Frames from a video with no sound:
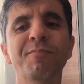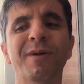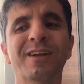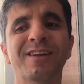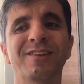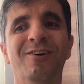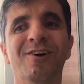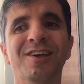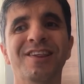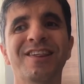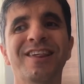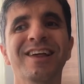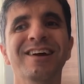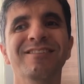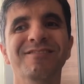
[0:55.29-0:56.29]
para
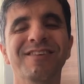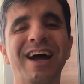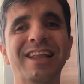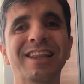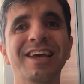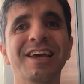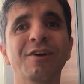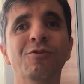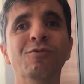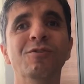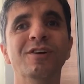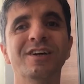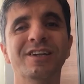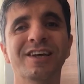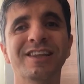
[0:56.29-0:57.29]
nós.
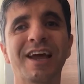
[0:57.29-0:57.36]
Valeu, grande